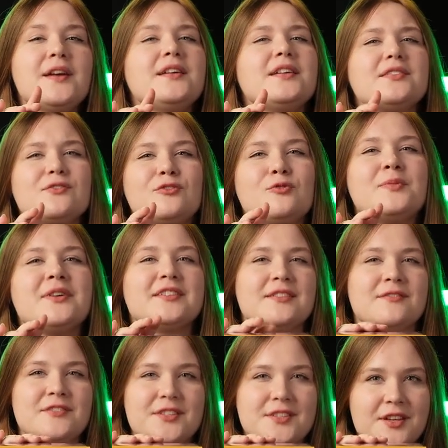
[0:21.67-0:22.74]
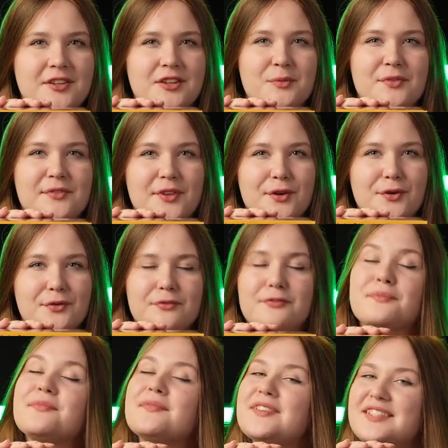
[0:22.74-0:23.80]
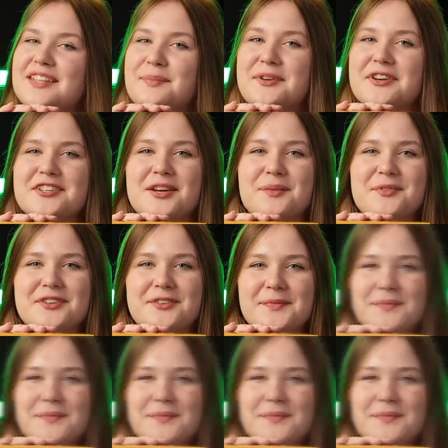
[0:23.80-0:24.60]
jest ulubieńcem wszystkich domowników. Zapraszamy!